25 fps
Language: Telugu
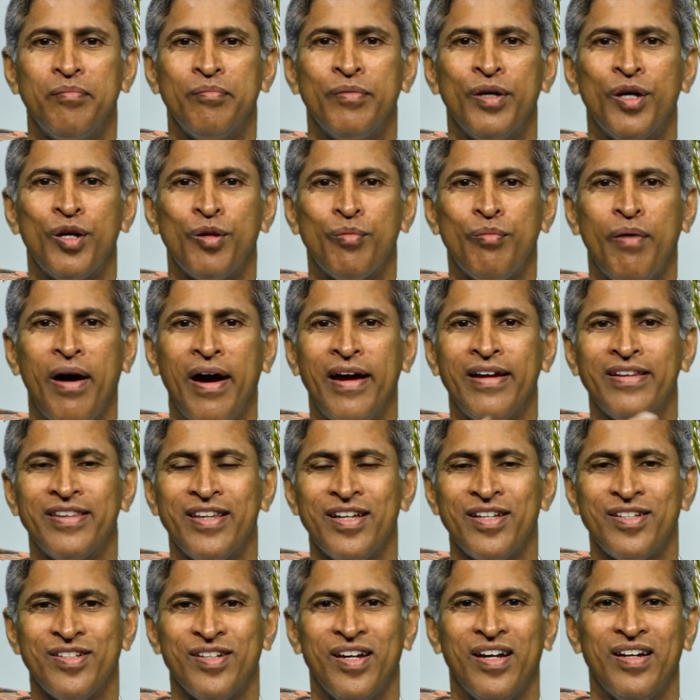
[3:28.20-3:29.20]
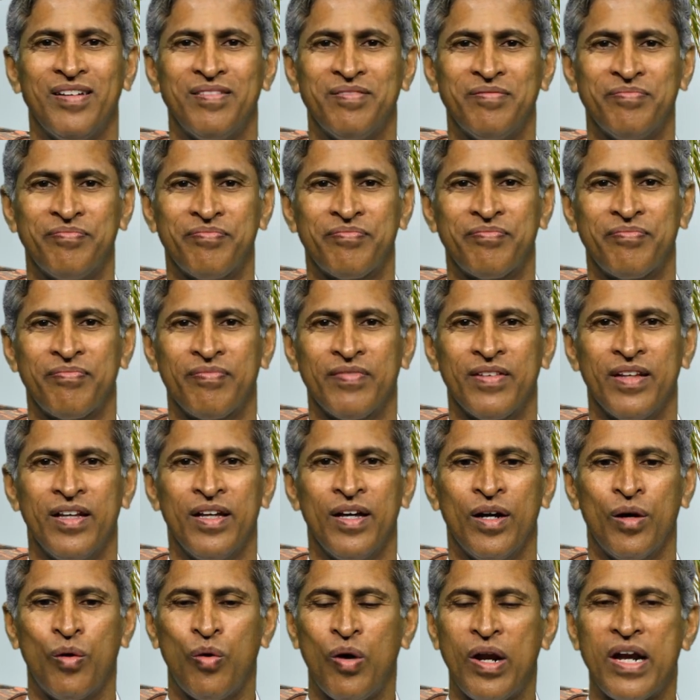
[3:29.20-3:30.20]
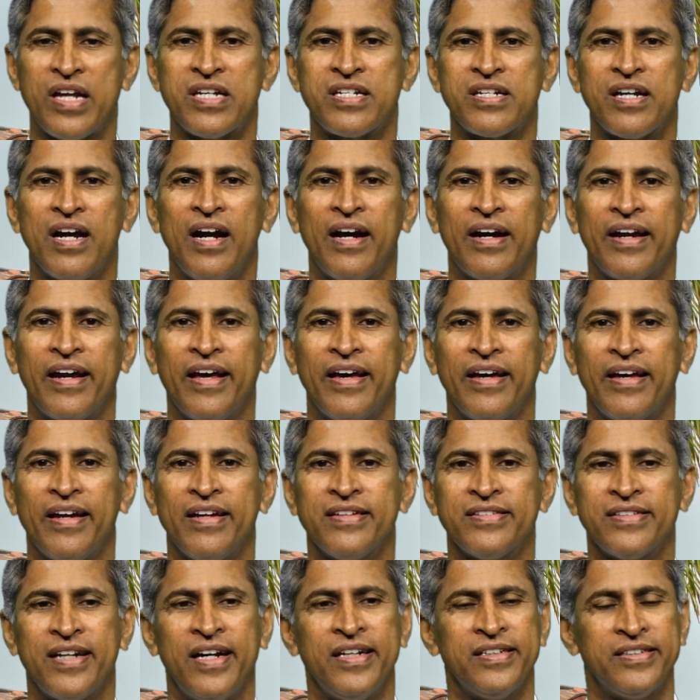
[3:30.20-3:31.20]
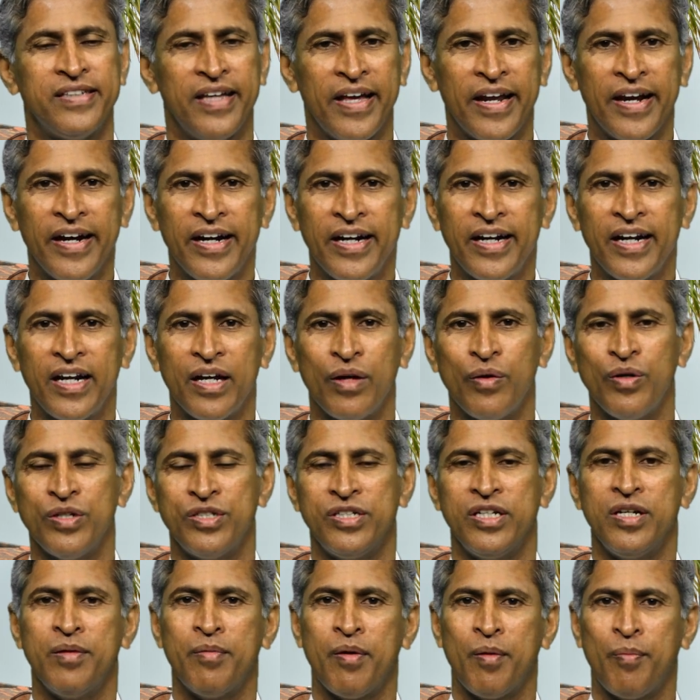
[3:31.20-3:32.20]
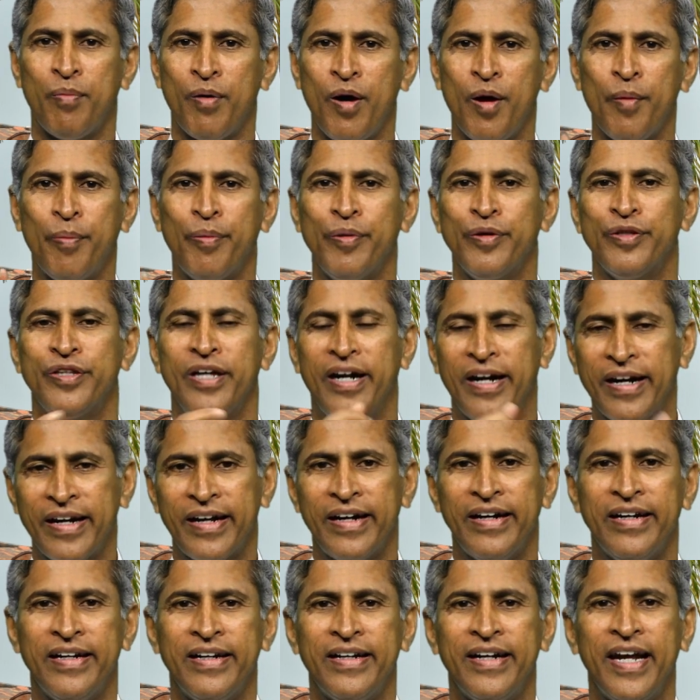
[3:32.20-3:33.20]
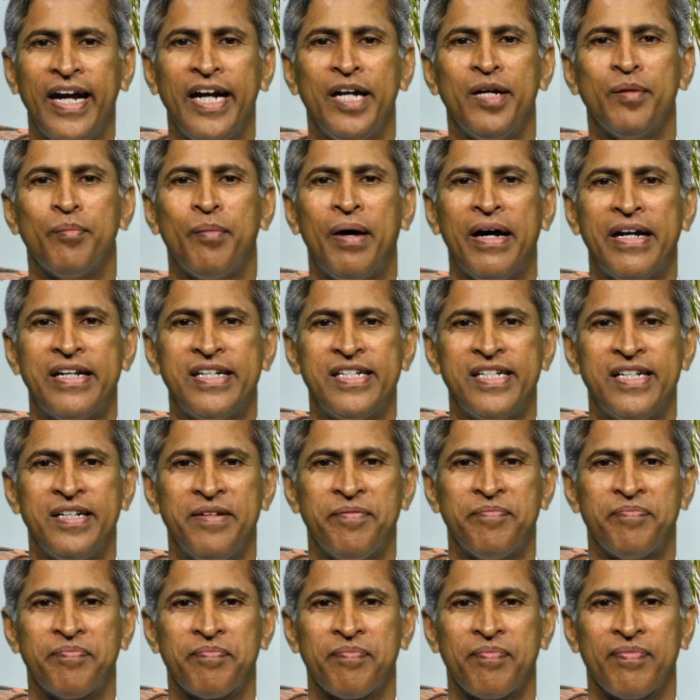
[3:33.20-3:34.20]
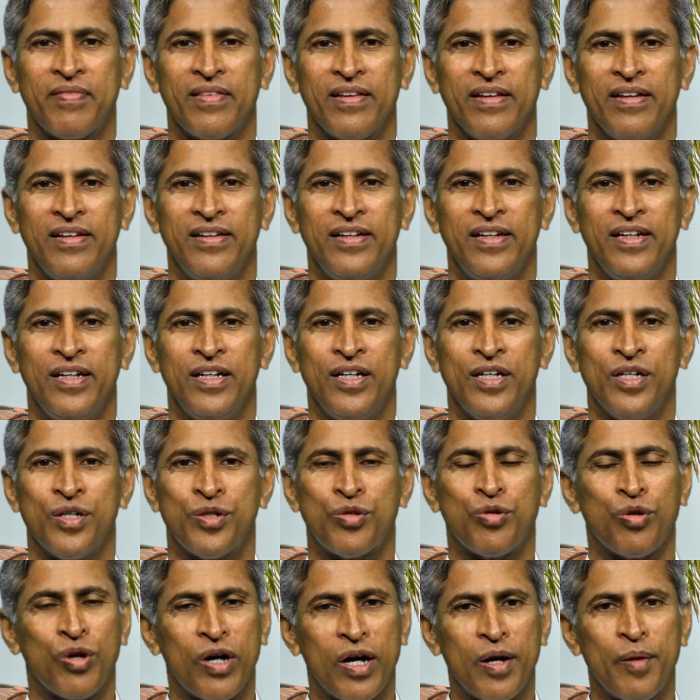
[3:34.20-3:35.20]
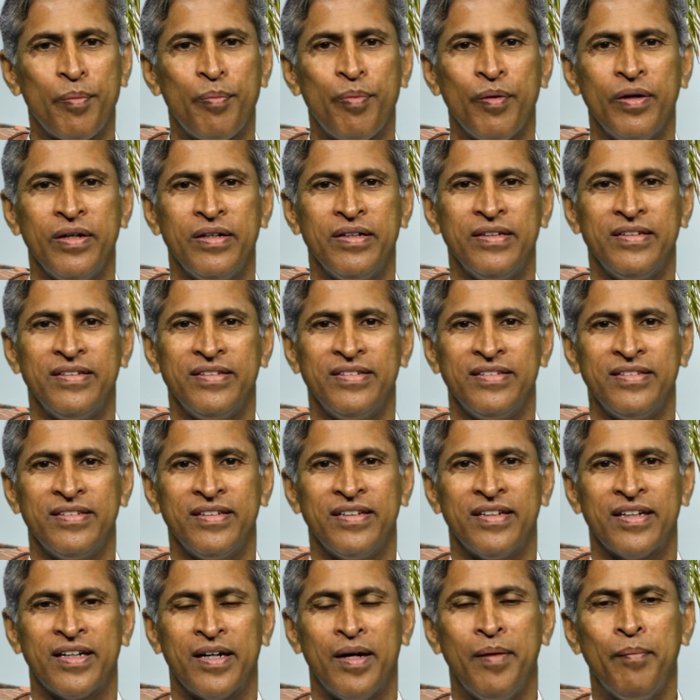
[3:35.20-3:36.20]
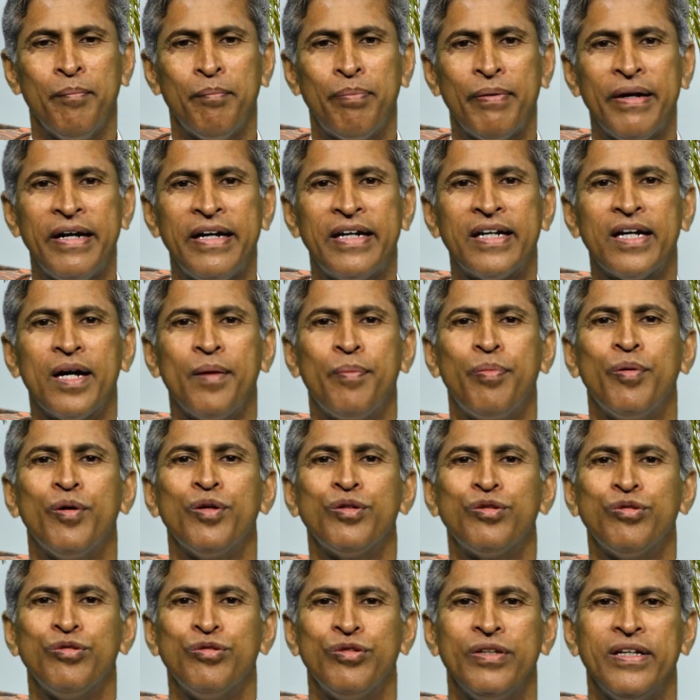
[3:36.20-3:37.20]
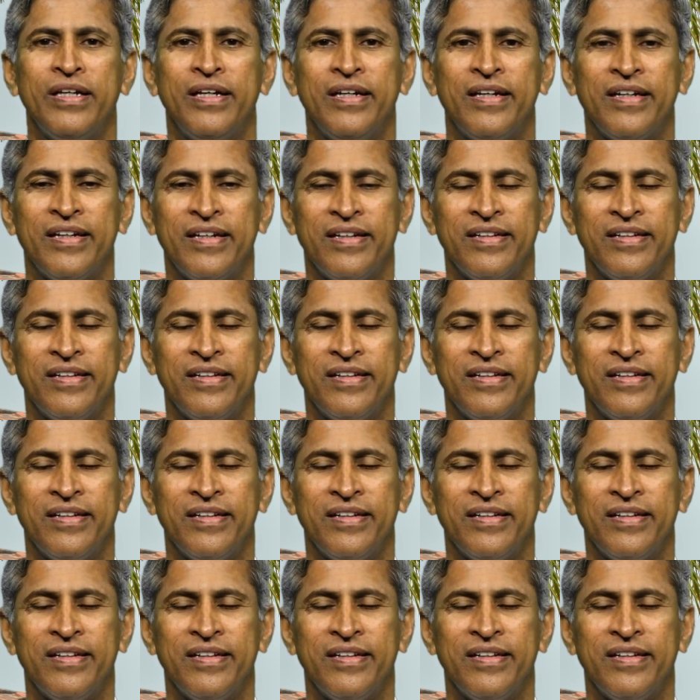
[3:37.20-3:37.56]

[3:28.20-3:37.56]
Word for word: మీరు మారితే చాలు కొలెస్ట్రాల్ ట్రైగ్లిజరైడ్స్ హెరిటరీగా వచ్చినాయి మీకు పోకపోతే అడగండి డైట్ మార్చి షుగర్ కంప్లీట్గా పోతుంది